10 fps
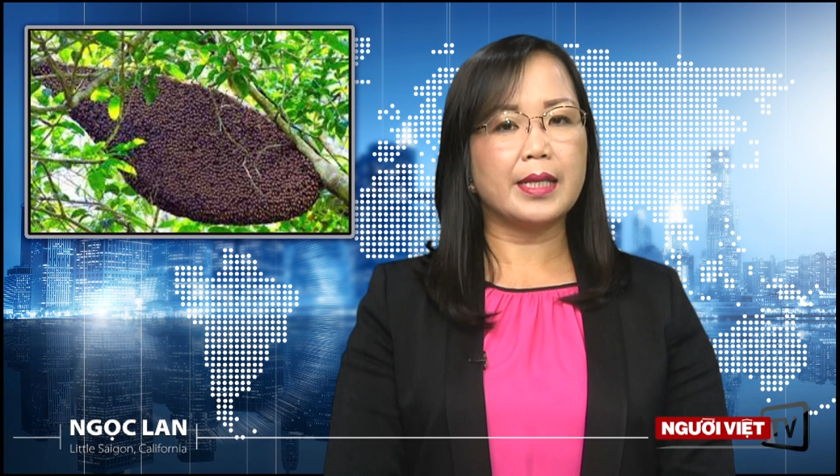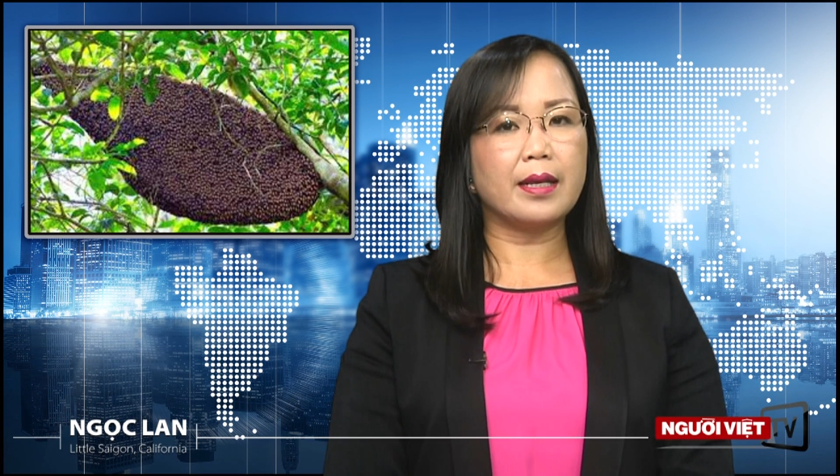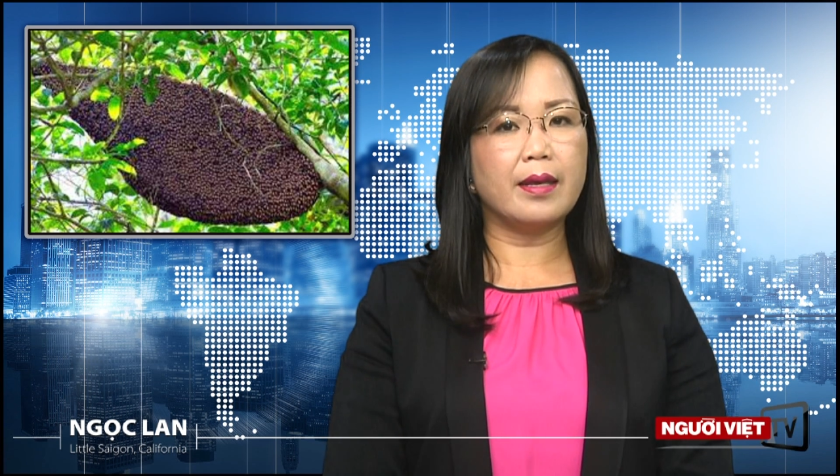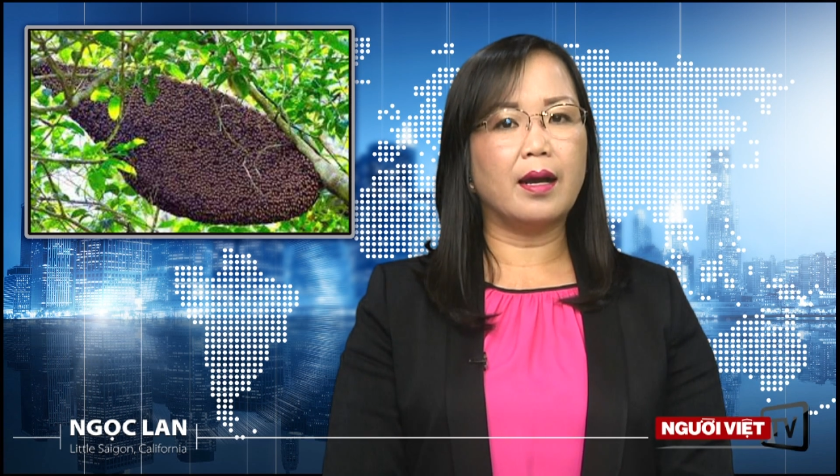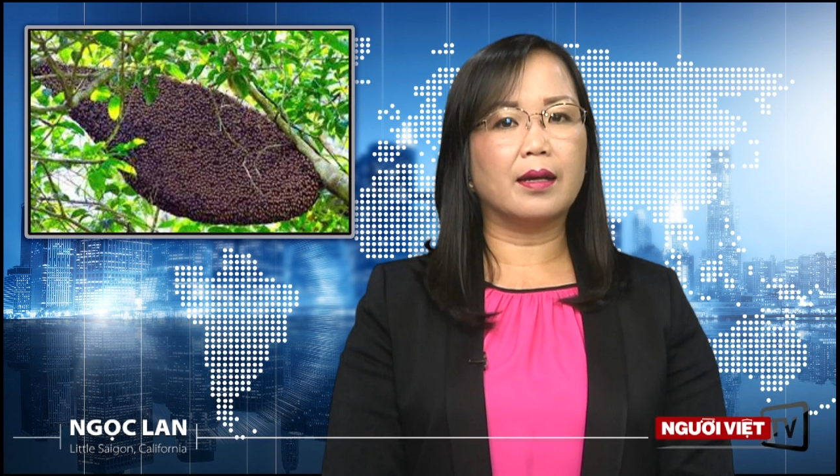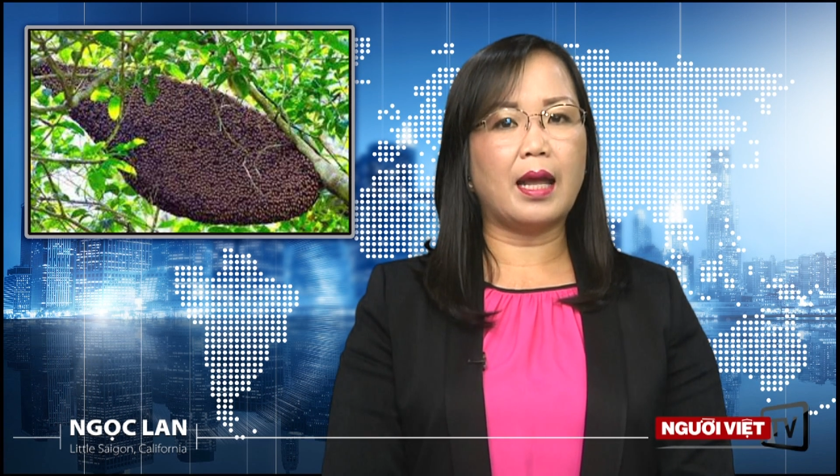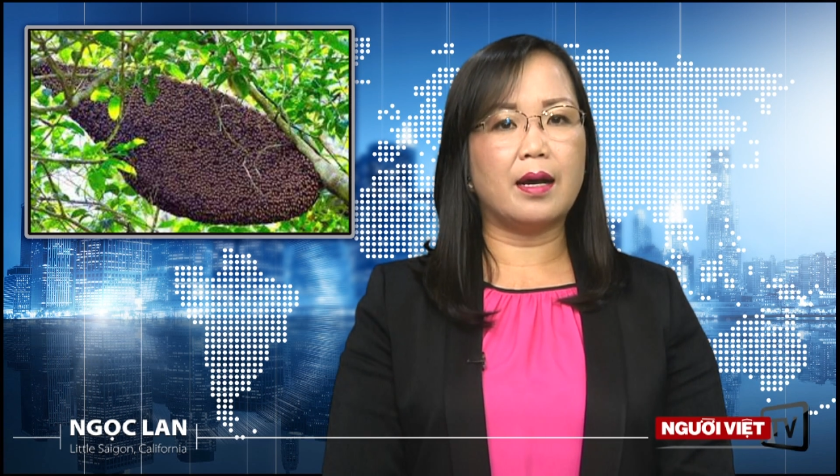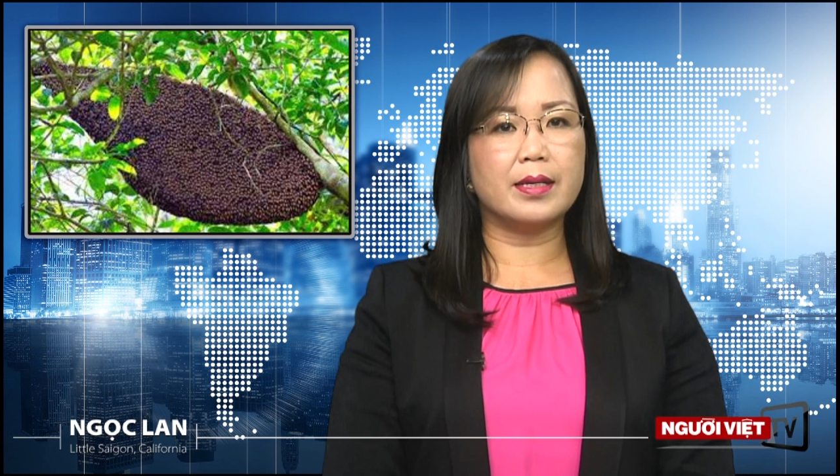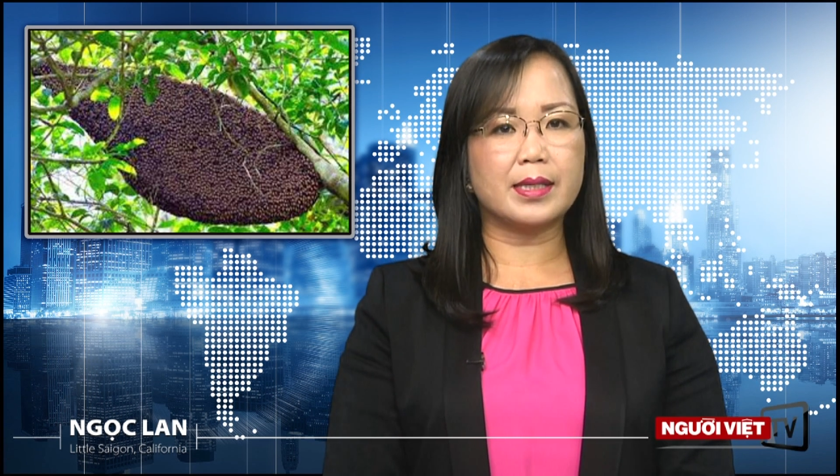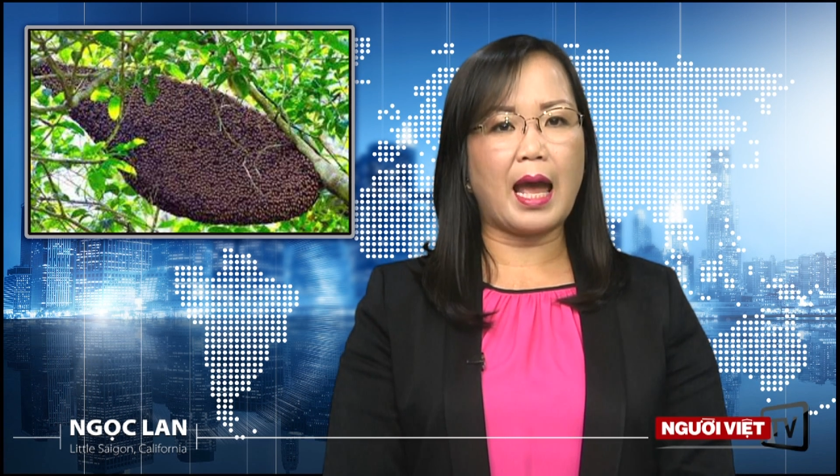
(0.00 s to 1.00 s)
xác nhận là
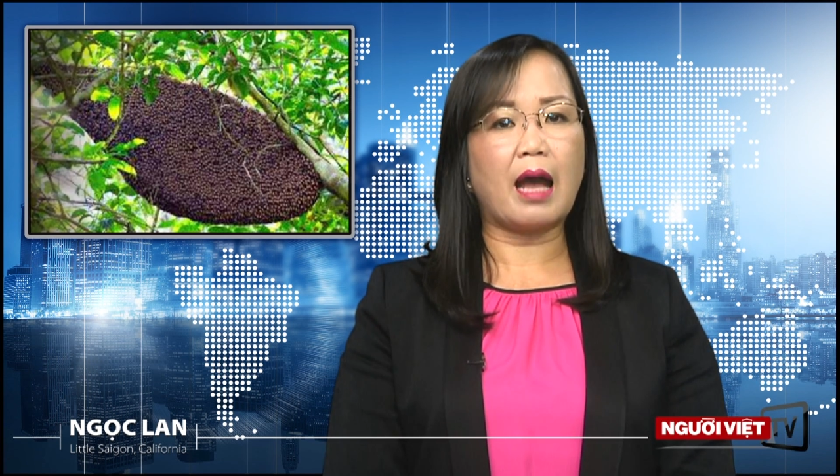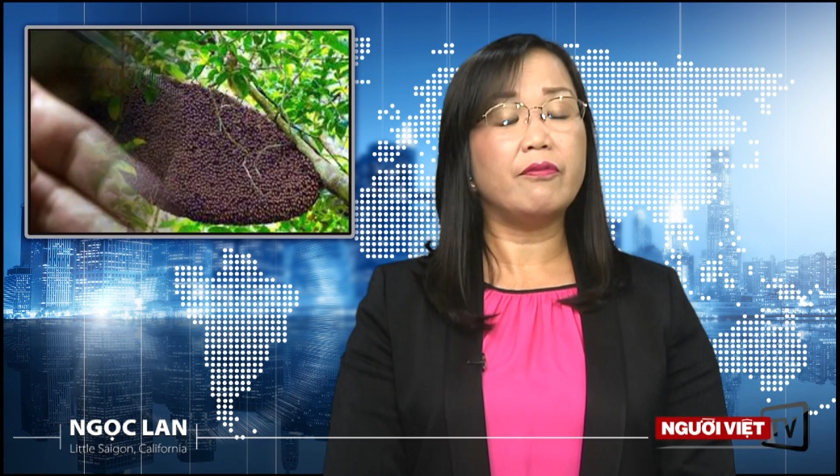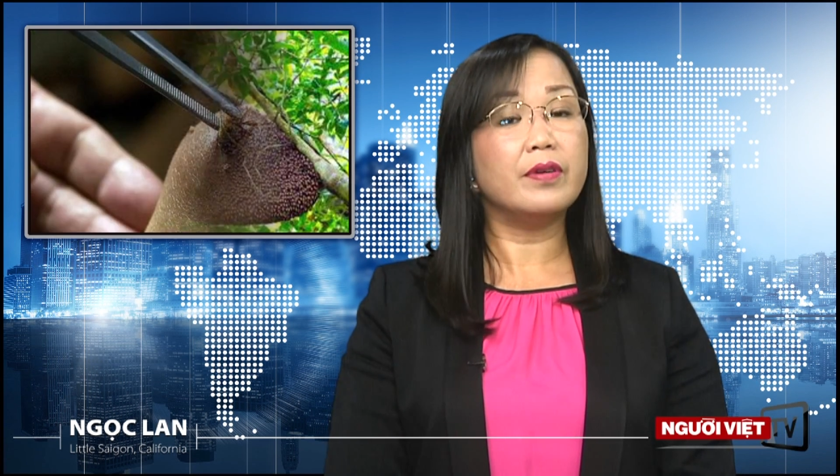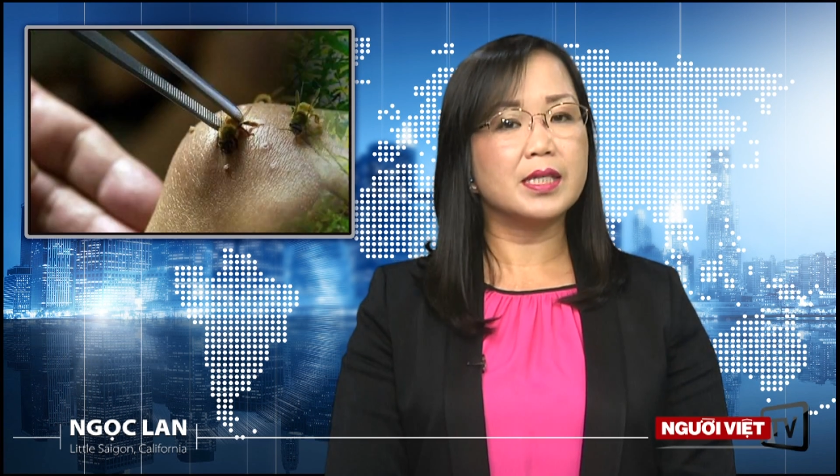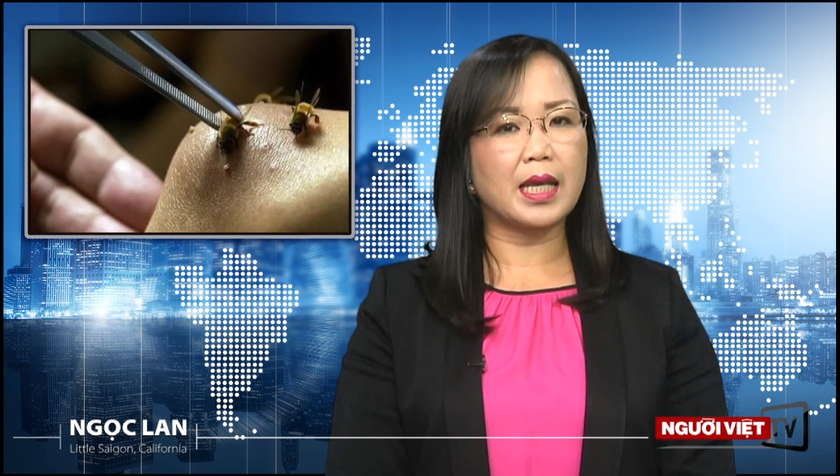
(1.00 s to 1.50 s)
ở xã vừa